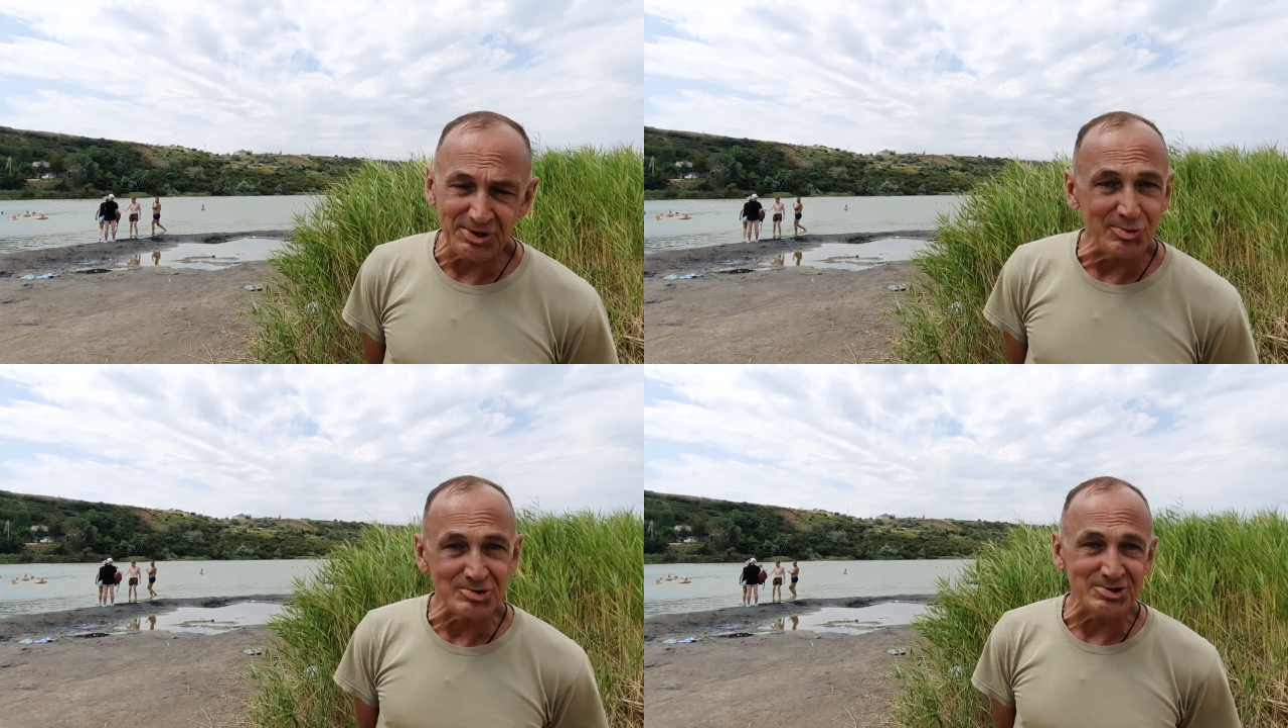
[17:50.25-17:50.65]

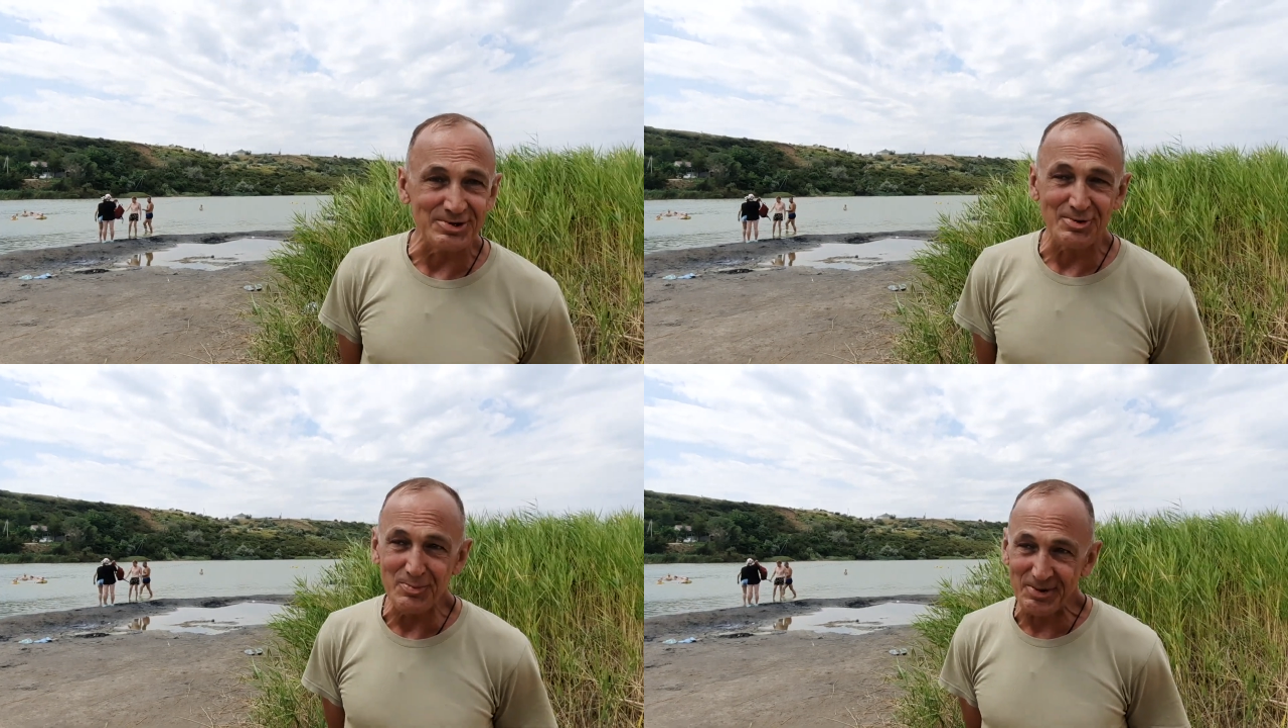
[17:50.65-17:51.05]
не
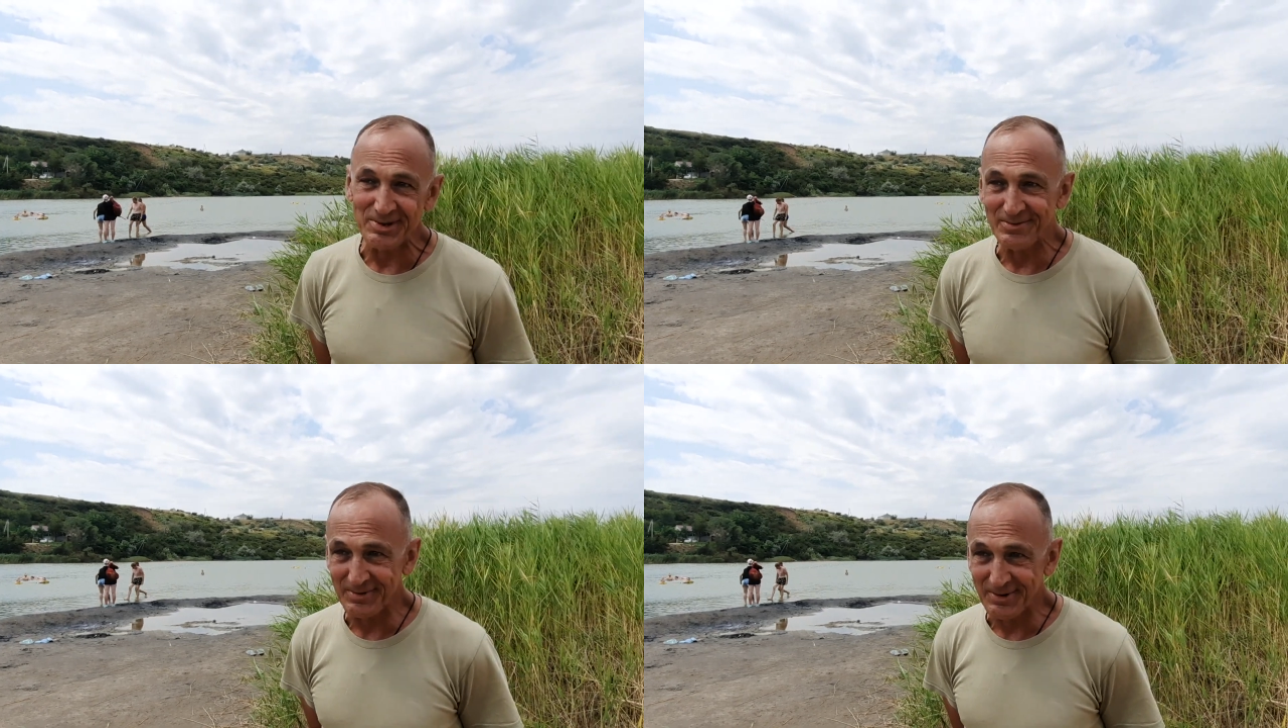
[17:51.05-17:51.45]
очень
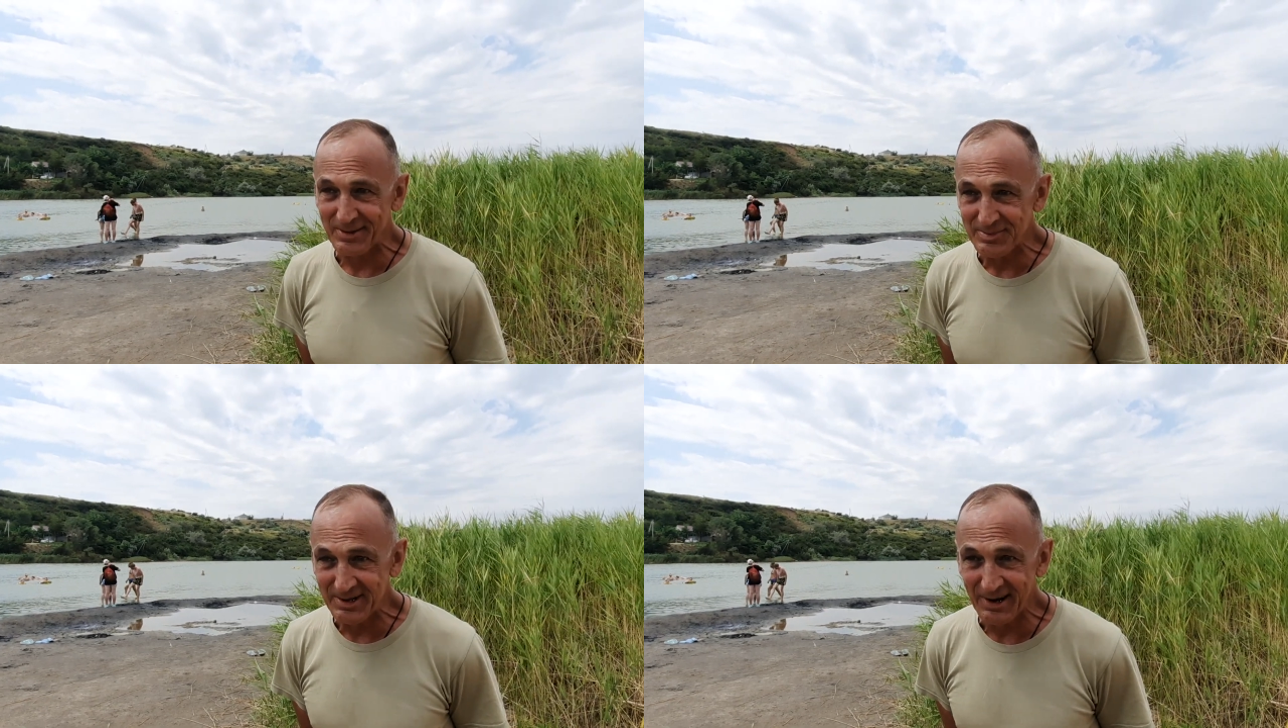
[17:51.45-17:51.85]
опытен в
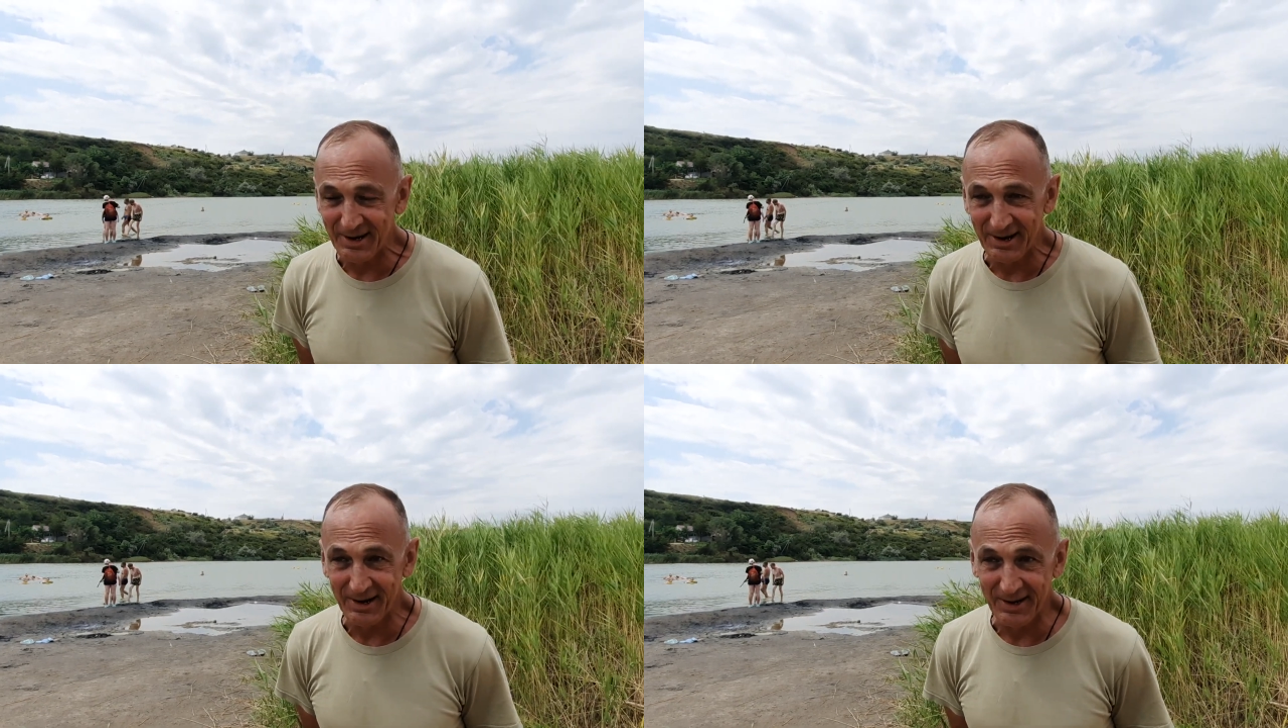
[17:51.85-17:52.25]
этом
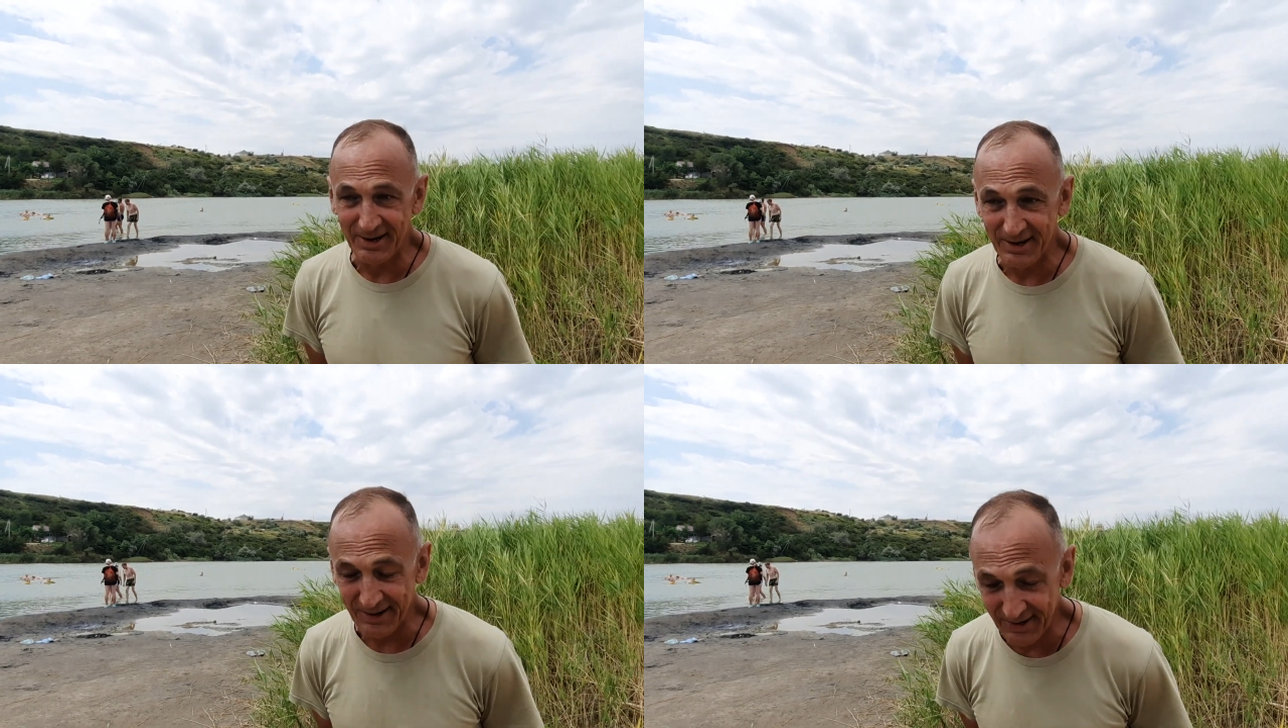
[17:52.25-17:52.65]
деле,
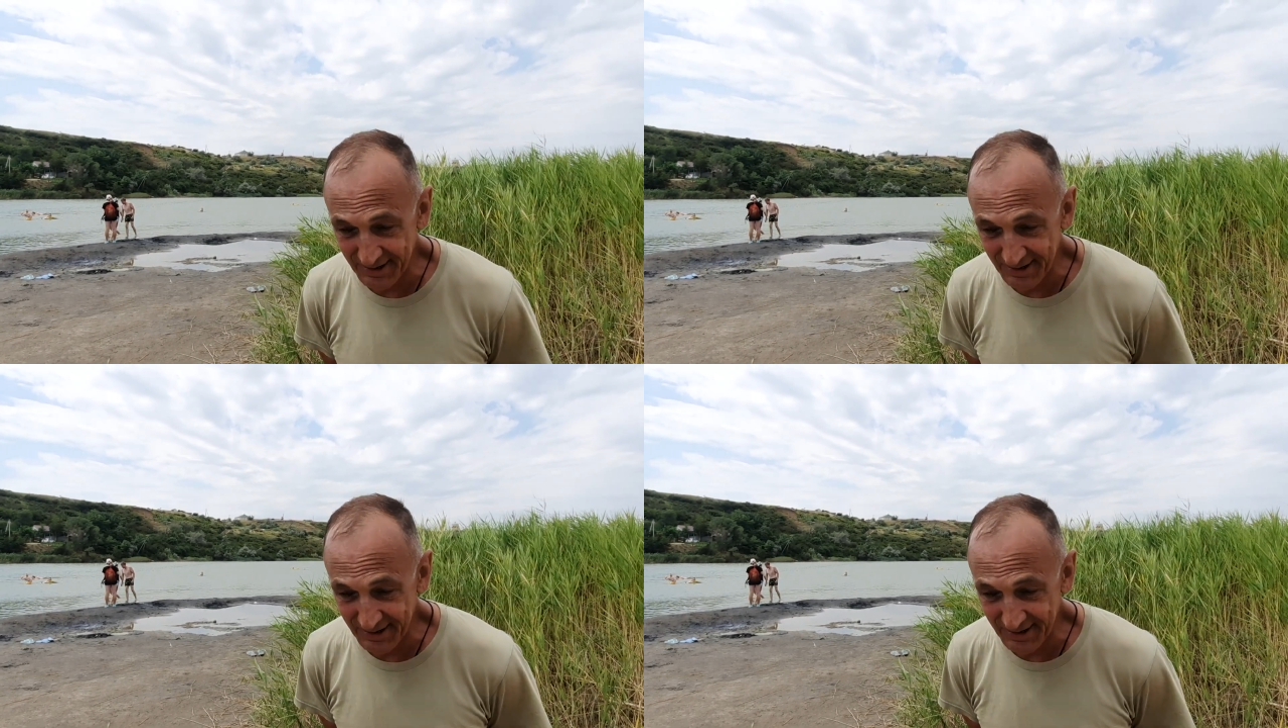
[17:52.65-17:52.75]
а ага.